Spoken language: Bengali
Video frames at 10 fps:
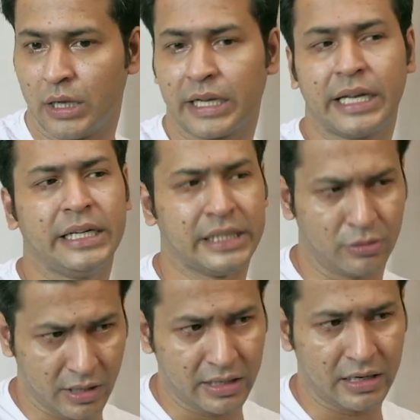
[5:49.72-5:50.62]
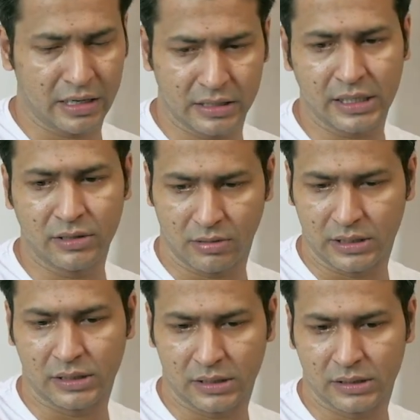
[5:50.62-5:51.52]
এখানে কি যে একটু কান্না টান্না চাই তো
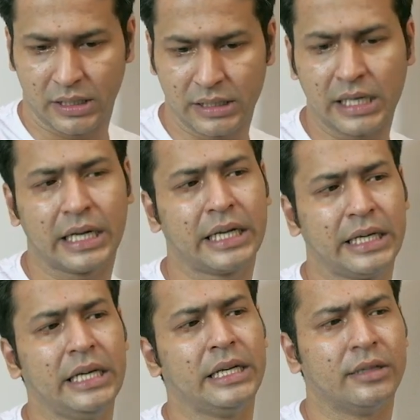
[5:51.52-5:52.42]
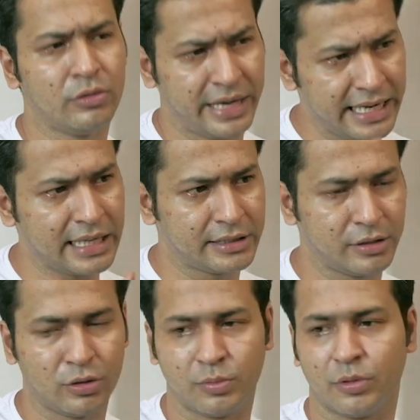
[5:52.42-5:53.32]
আচ্ছা আচ্ছা এই জায়গাটা কি একটু রেগে যাচ্ছে
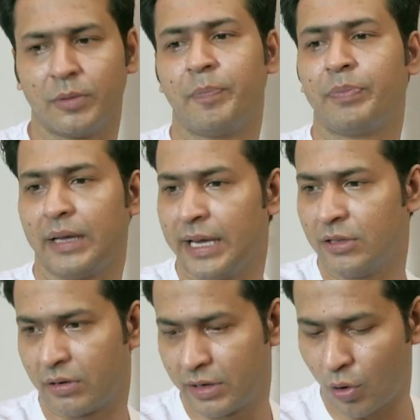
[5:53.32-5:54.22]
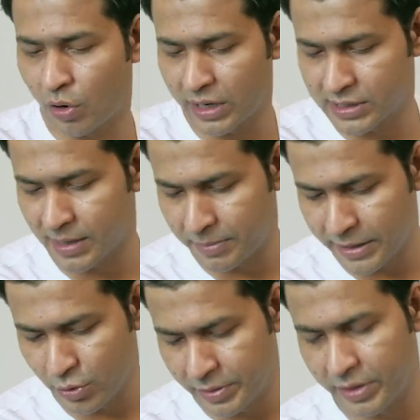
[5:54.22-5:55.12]
ওর উপর এই ধরনের অর্ডার
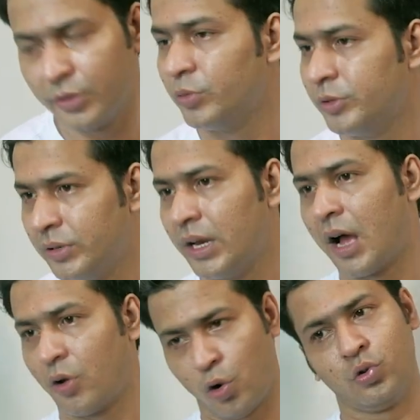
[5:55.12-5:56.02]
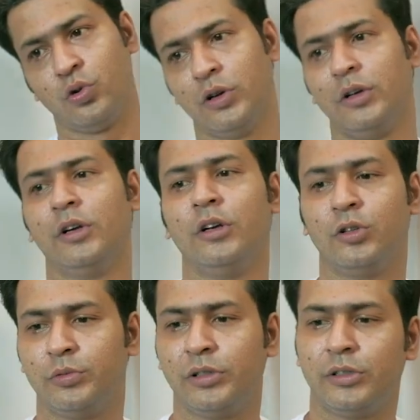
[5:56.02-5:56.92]
সাপ্লাই অভিনয় তুমি যদি না করো
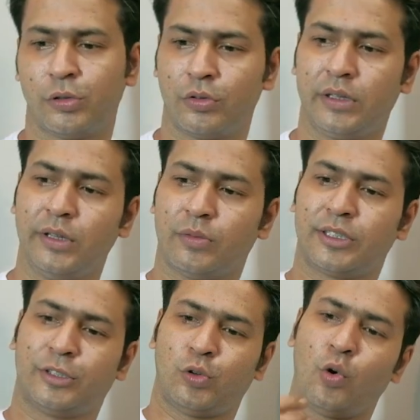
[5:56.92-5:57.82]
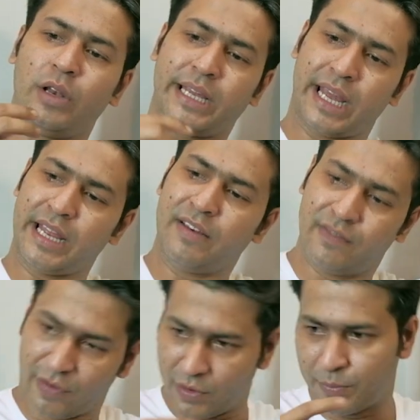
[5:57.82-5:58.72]
তুমি যদি সত্যি তোমার সোলকে
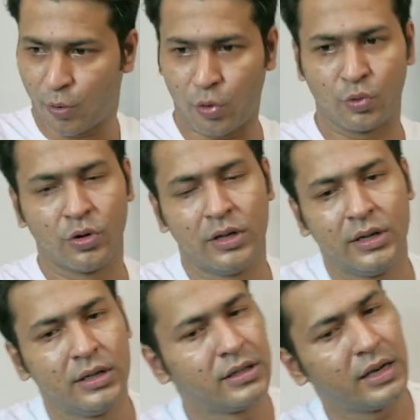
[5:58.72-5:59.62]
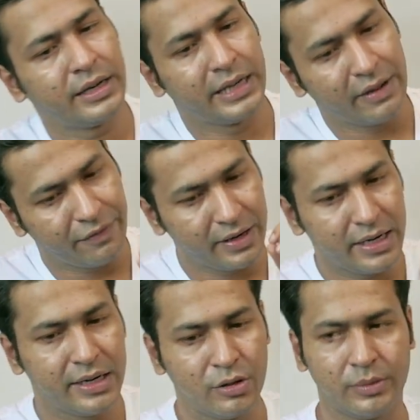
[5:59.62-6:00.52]
ইনভলভ করো তাহলে
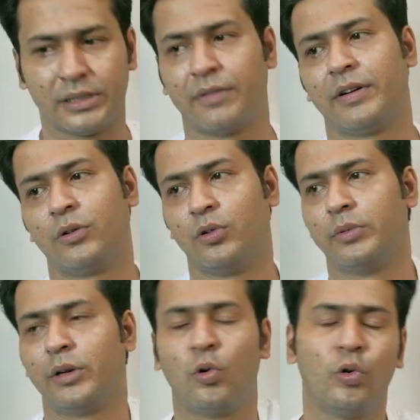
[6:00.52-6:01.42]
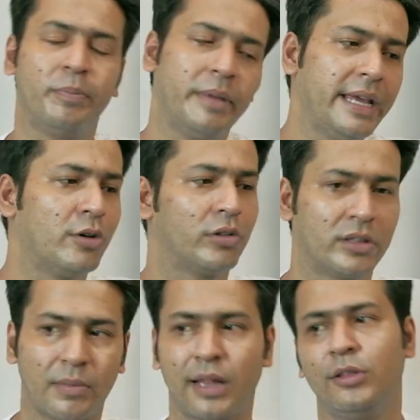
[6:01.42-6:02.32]
ডেফিনেটলি তুমি সাফার করবে করবেই করতে
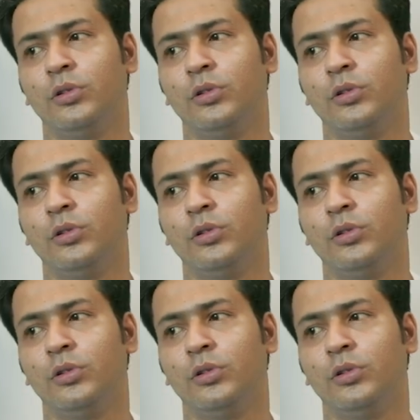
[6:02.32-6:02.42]
বাধ্য